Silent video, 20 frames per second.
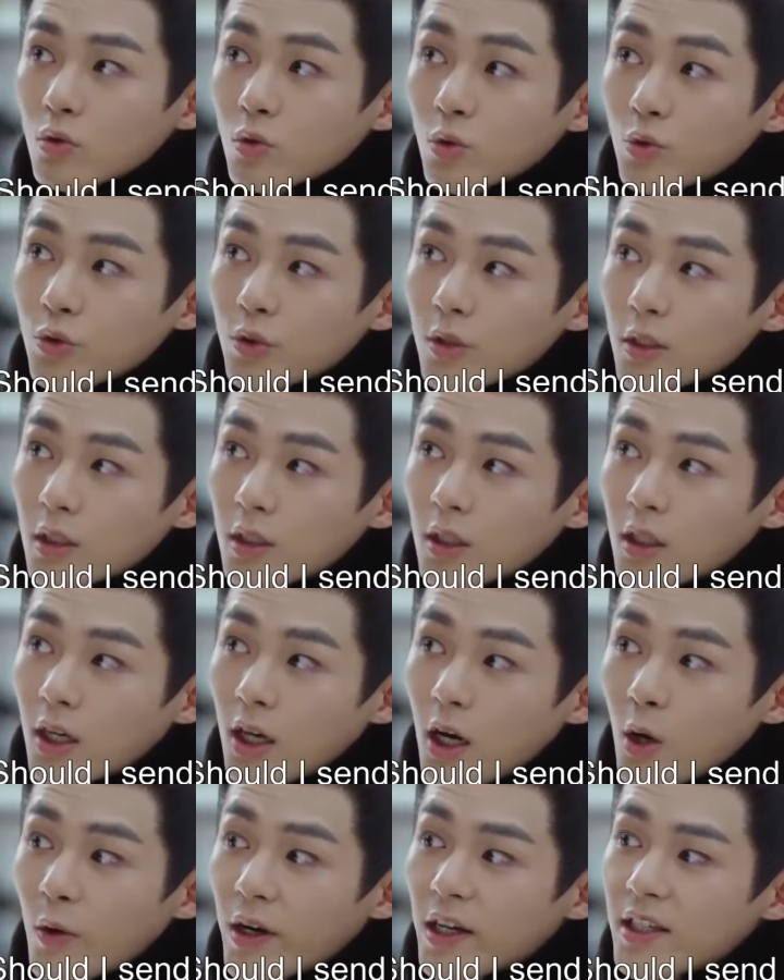主君
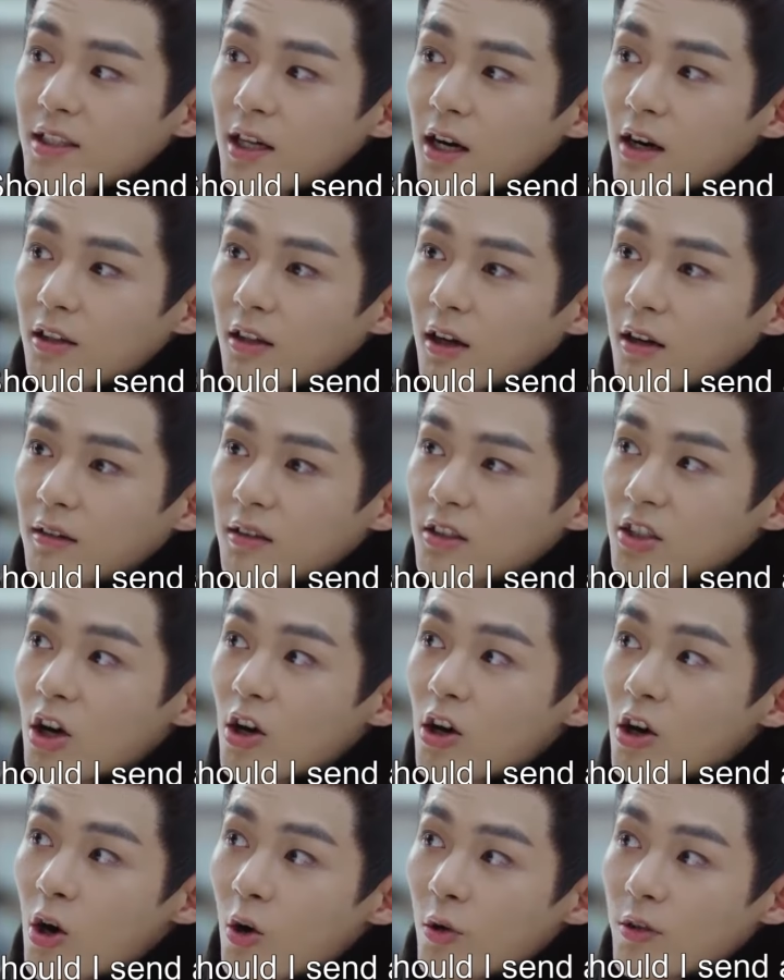可要我给江二娘子
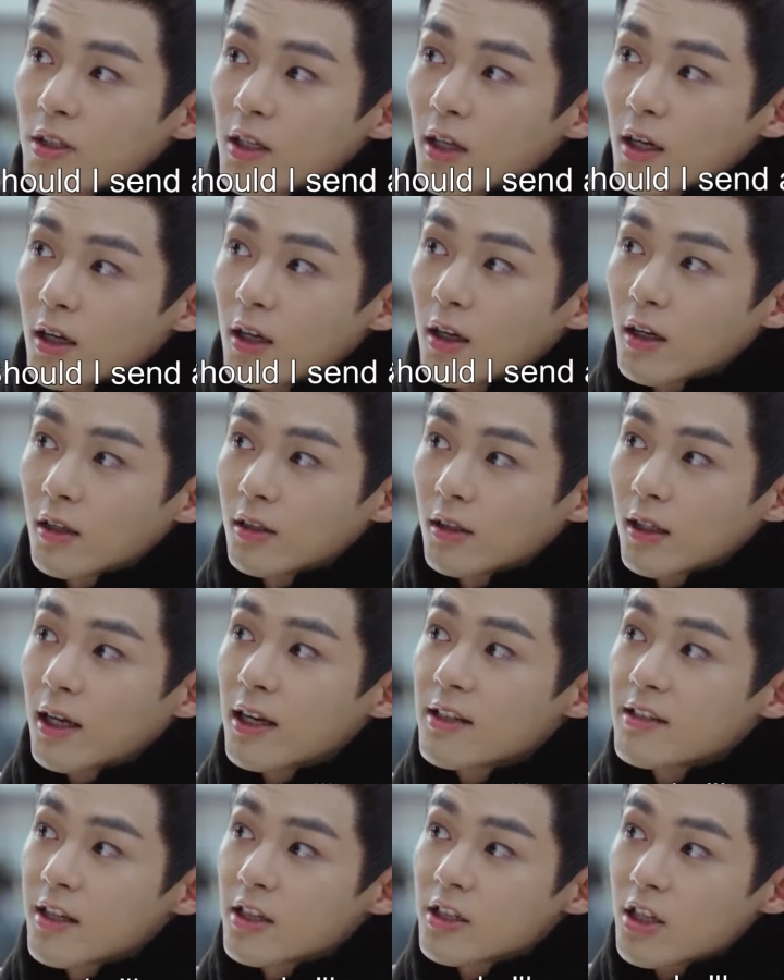捎个口信，
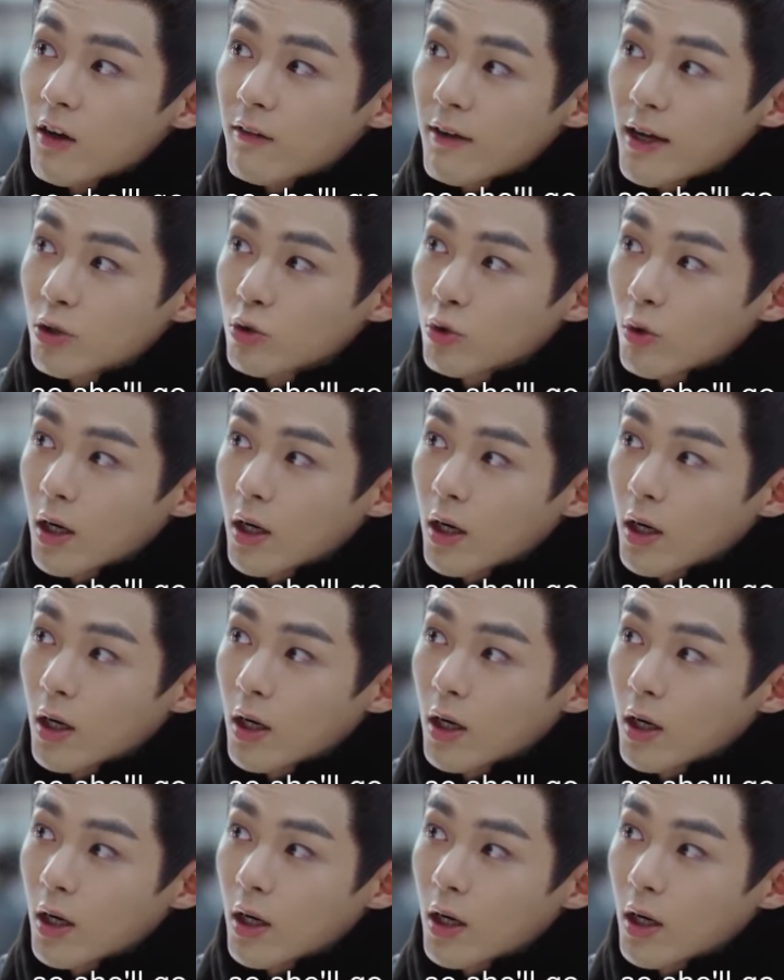让她减少外